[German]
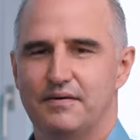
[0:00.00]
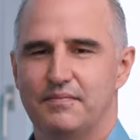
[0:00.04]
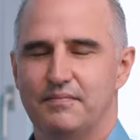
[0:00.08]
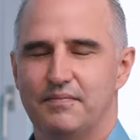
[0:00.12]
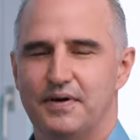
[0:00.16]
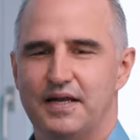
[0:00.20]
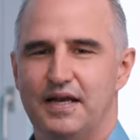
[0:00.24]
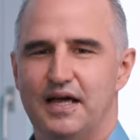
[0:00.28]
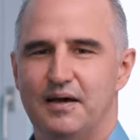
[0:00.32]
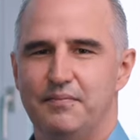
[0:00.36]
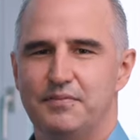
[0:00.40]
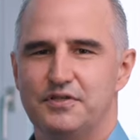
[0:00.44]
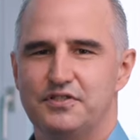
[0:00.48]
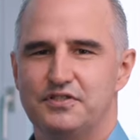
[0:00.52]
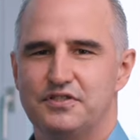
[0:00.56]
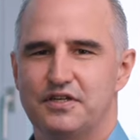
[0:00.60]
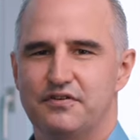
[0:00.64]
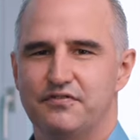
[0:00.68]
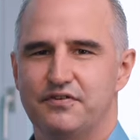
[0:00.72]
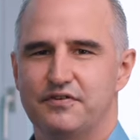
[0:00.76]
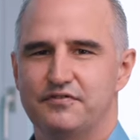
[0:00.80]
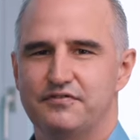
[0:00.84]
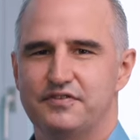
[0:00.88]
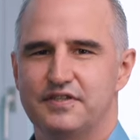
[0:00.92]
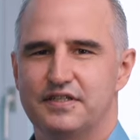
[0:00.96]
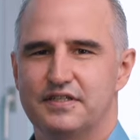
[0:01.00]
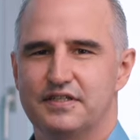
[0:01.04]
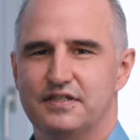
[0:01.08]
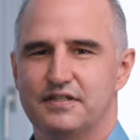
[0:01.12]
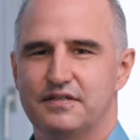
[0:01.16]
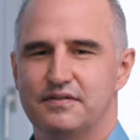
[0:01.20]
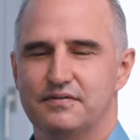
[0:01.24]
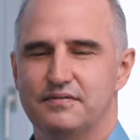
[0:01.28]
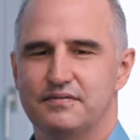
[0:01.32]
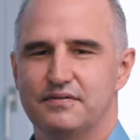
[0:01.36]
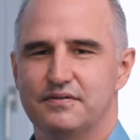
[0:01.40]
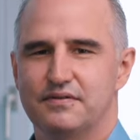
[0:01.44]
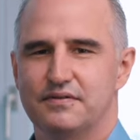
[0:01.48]
Mein Name ist Stefan
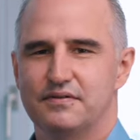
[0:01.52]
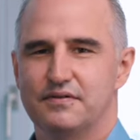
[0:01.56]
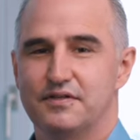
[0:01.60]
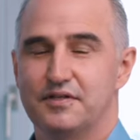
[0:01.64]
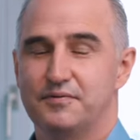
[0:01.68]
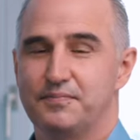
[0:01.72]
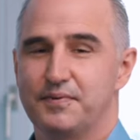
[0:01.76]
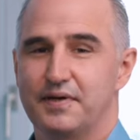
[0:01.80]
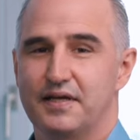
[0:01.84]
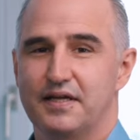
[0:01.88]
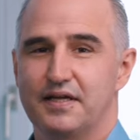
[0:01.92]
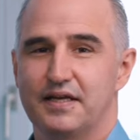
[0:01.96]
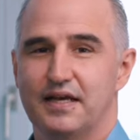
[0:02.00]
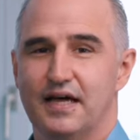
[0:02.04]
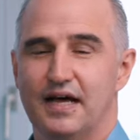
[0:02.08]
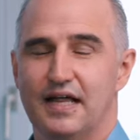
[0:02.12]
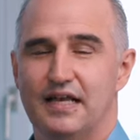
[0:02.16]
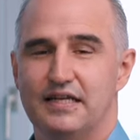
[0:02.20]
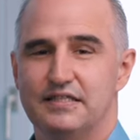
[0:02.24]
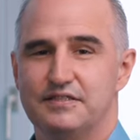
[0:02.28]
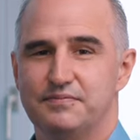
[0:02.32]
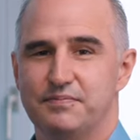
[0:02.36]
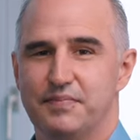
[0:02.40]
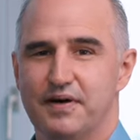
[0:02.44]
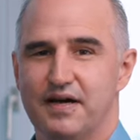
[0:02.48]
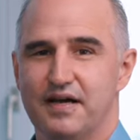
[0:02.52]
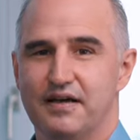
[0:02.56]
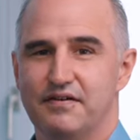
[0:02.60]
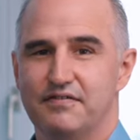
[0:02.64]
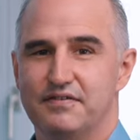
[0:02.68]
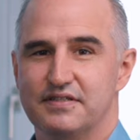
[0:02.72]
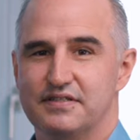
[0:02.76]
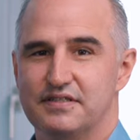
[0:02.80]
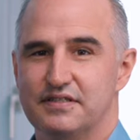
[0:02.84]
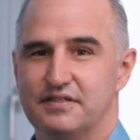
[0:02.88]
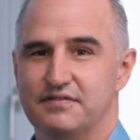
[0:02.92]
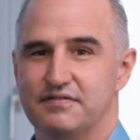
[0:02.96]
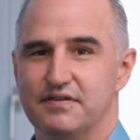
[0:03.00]
Fickel und ich bringe Ihnen alles bei,
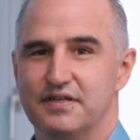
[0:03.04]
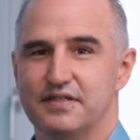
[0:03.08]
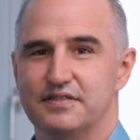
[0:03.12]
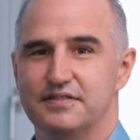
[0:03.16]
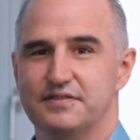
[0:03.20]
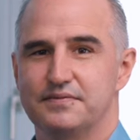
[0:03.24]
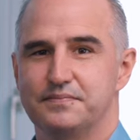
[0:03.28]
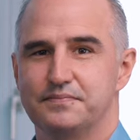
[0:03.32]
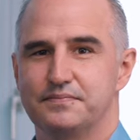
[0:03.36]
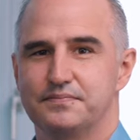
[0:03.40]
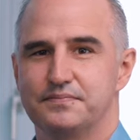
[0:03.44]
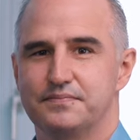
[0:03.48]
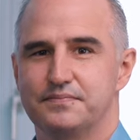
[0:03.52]
was ich weiß.